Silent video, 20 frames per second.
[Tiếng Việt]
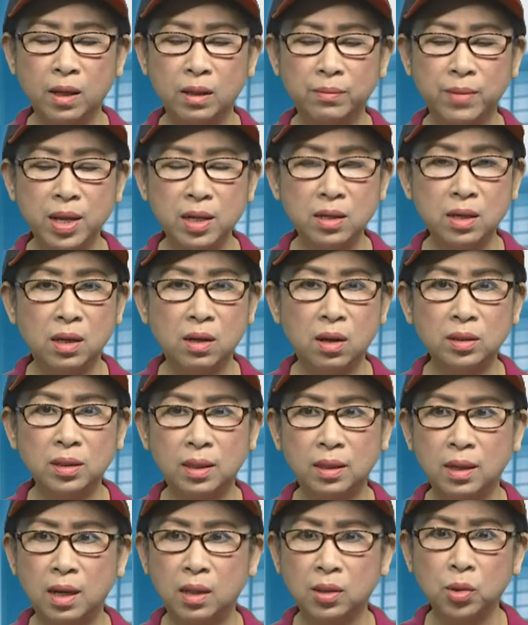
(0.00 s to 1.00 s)
Mấy người đó
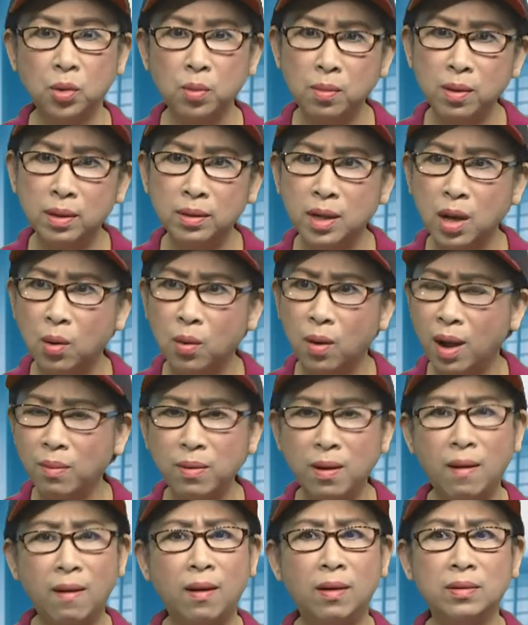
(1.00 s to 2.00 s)
thật là đúng là đầu óc
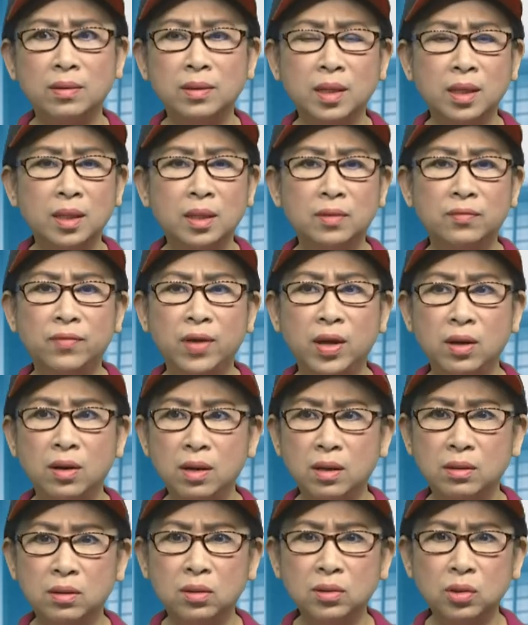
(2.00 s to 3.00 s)
họ, phải nói
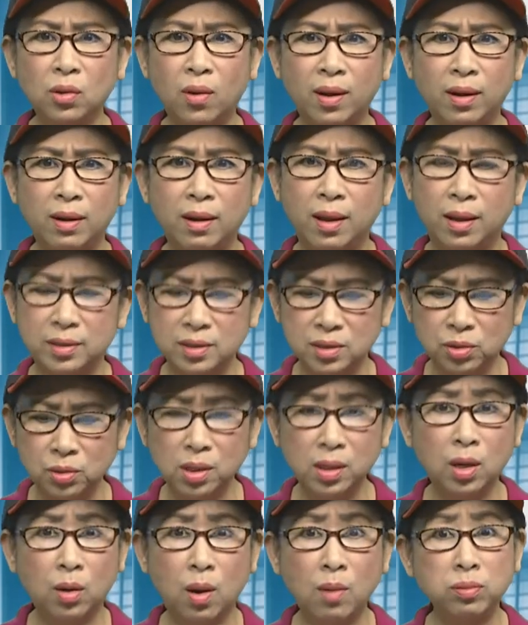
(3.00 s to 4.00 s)
là nó toàn là giống
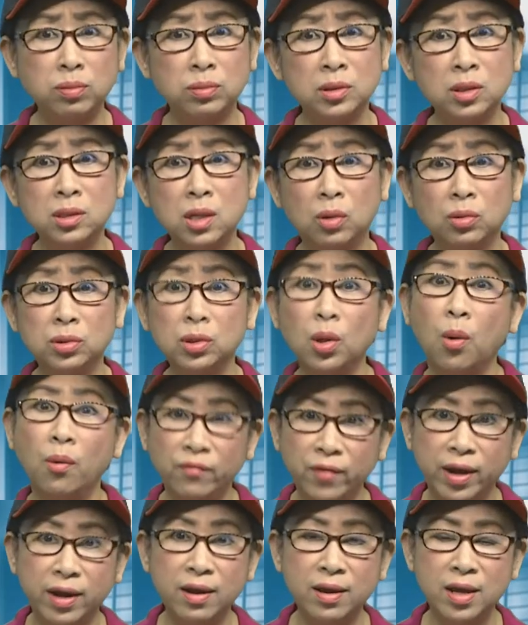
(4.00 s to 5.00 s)
như đầu óc như đầu tôm
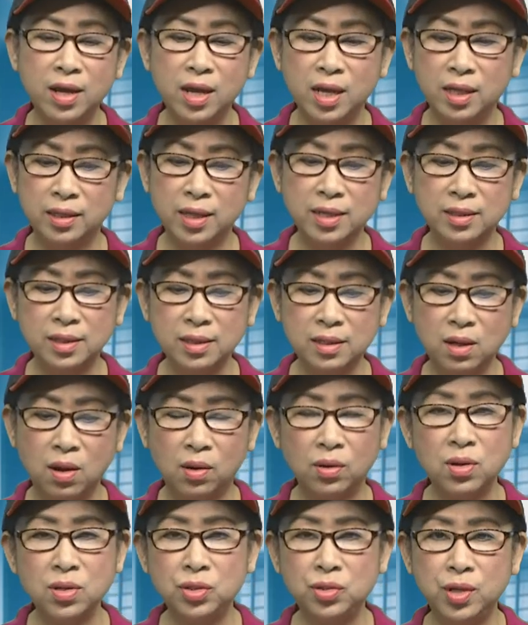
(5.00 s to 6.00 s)
vậy đó. Thành thử họ
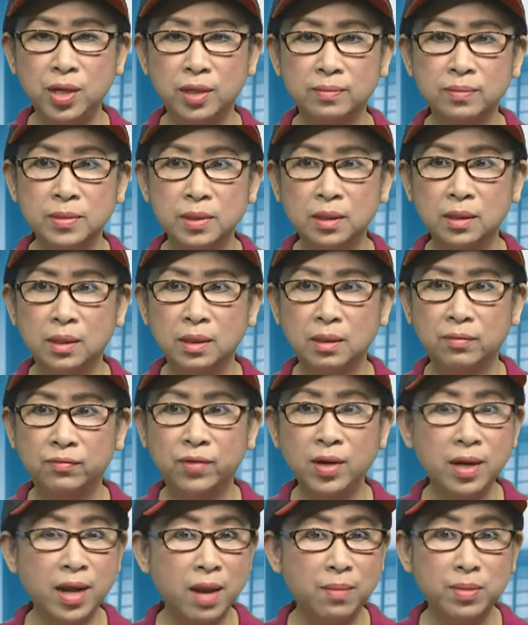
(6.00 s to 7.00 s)
nói chuyện
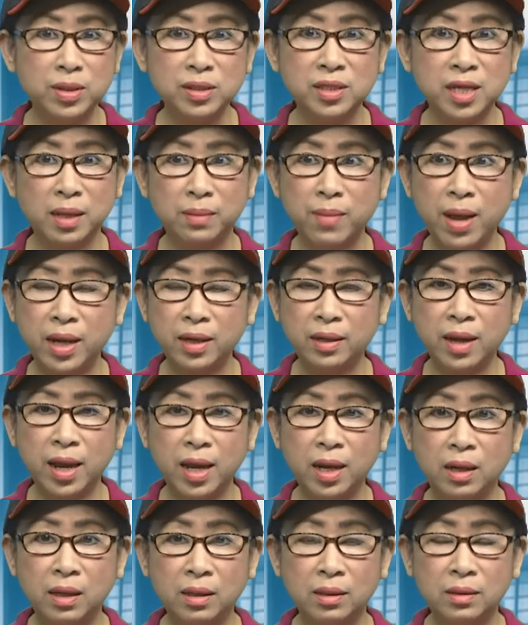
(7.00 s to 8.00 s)
vấn đề mà dịch bệnh
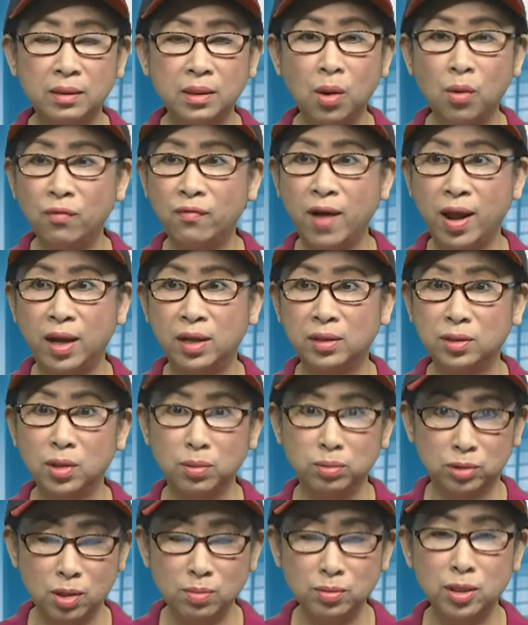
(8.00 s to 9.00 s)
này đâu phải là
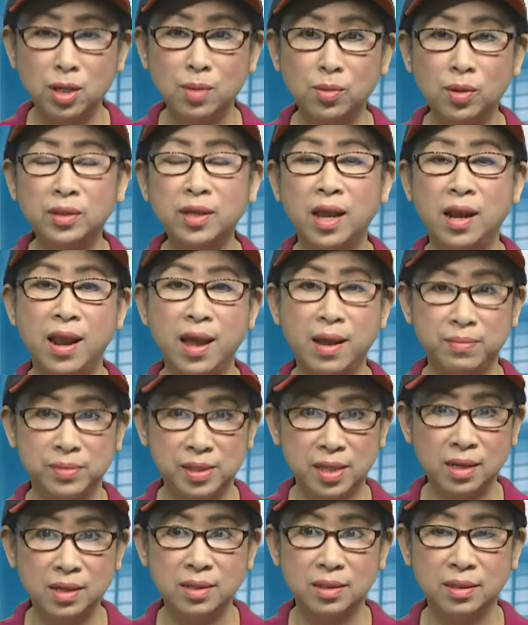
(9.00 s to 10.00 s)
Tổng thống Trump có thể làm
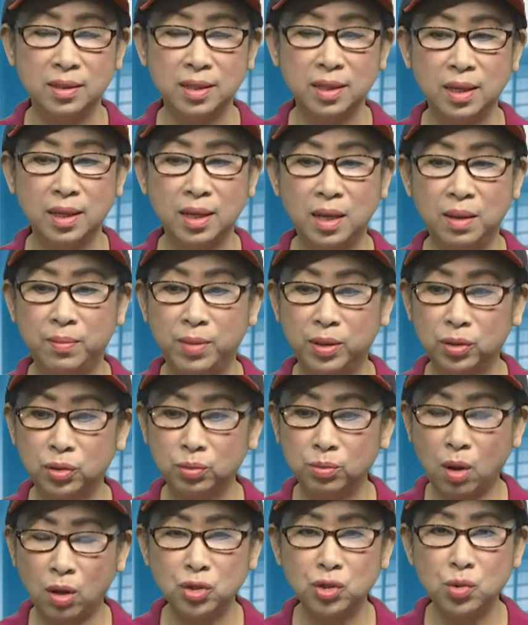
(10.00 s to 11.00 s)
ra được, mà
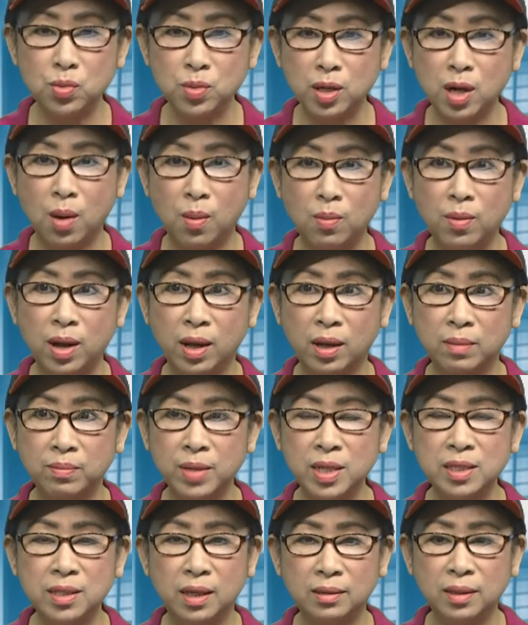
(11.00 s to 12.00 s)
bọn Trung Cộng là
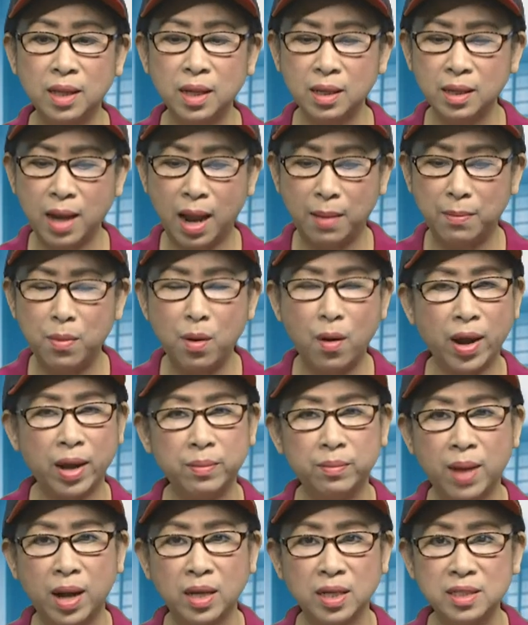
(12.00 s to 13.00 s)
bây giờ tất cả mọi
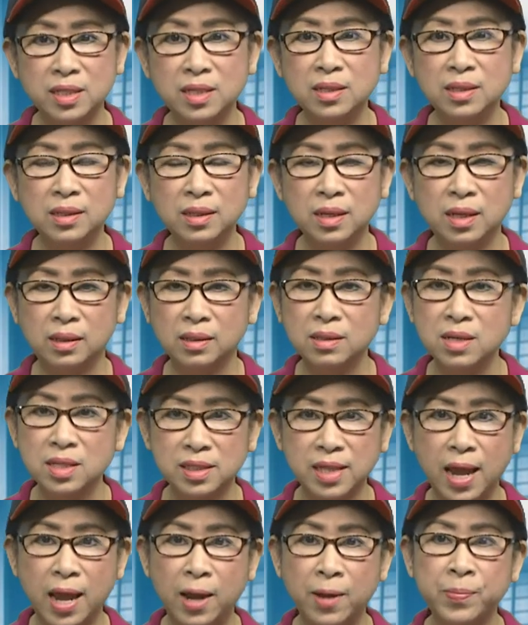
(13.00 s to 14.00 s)
bằng chứng được đưa
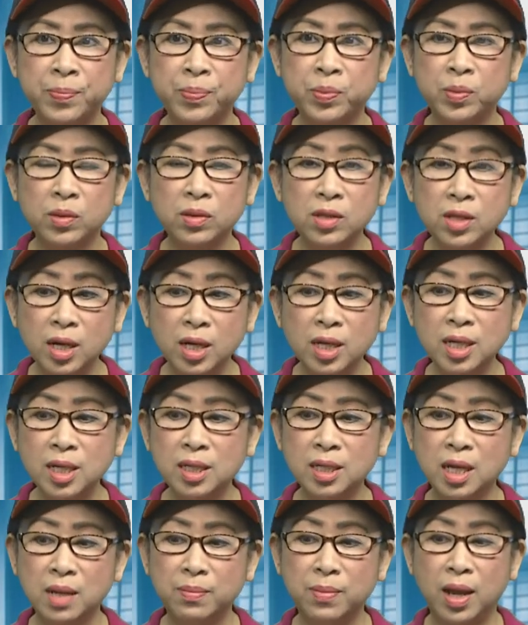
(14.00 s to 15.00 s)
ra, những
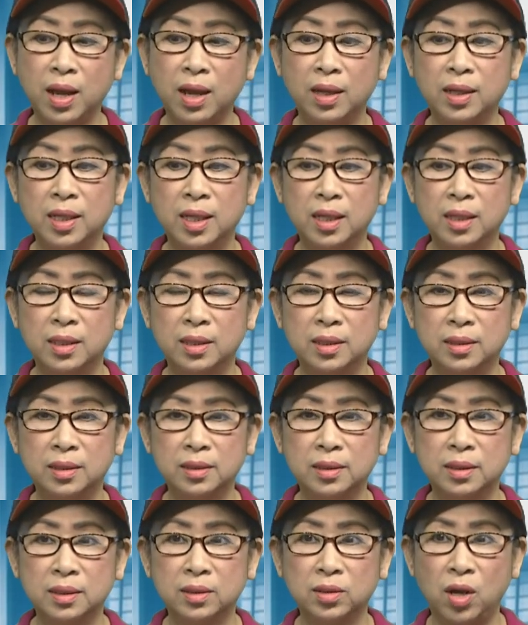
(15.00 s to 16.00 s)
người mà
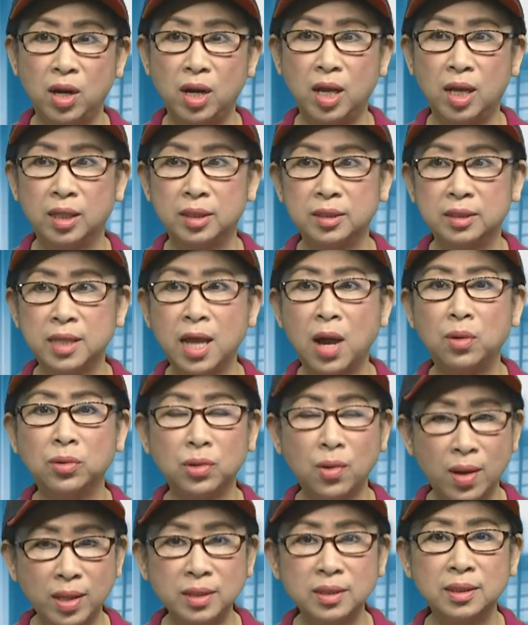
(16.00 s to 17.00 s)
gọi là đào
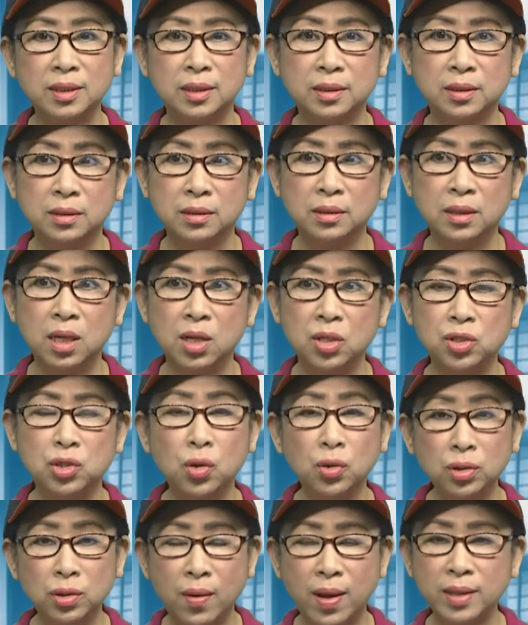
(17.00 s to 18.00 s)
thoát, nó là
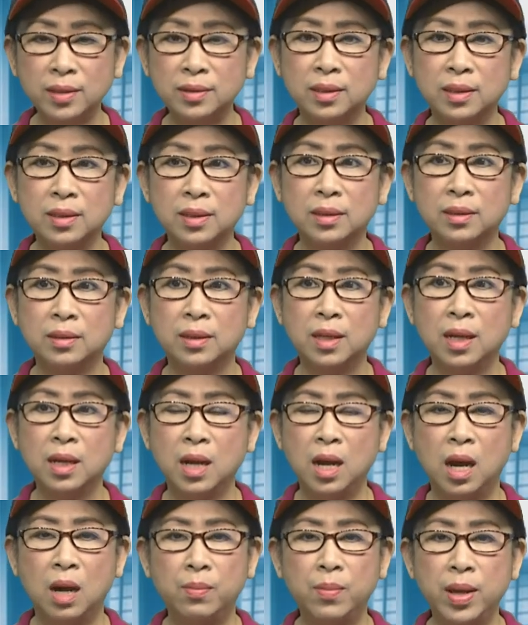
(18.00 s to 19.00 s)
trốn thoát từ
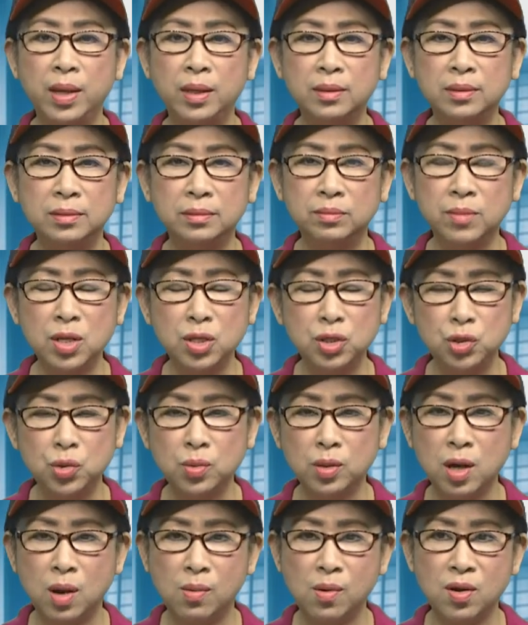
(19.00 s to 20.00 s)
ở bên bên
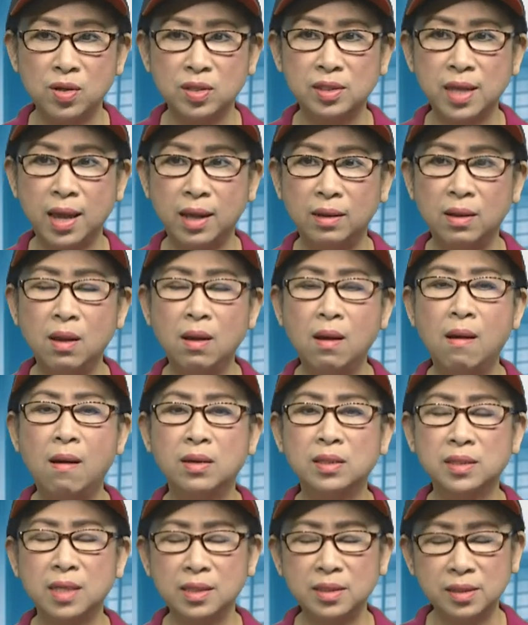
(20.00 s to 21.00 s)
Trung Cộng họ sang,
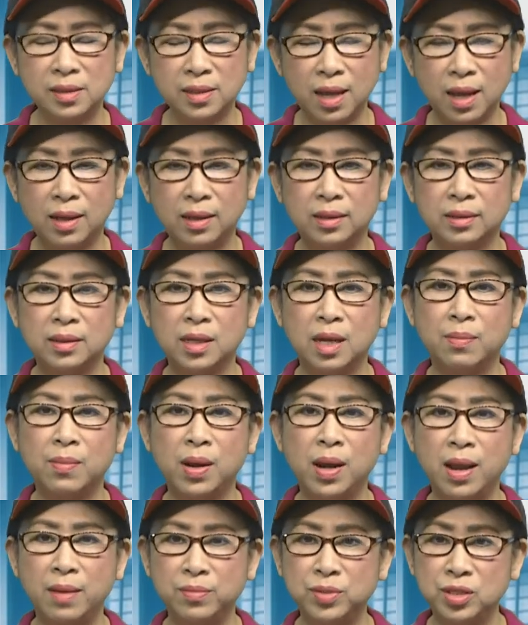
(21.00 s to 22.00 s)
họ sẵn sàng để mà
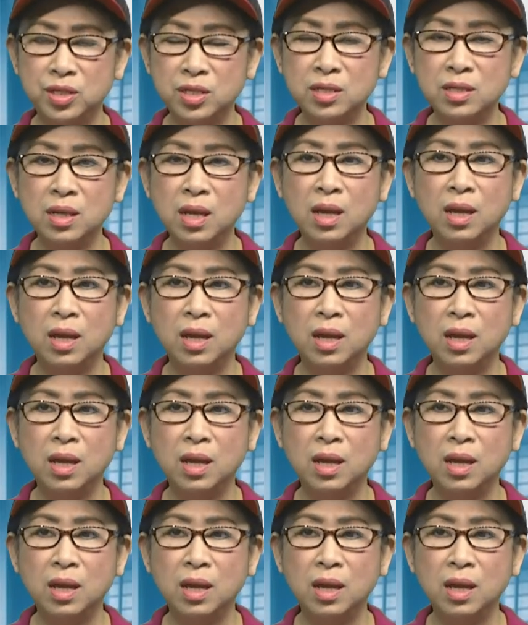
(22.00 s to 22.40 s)
làm chứng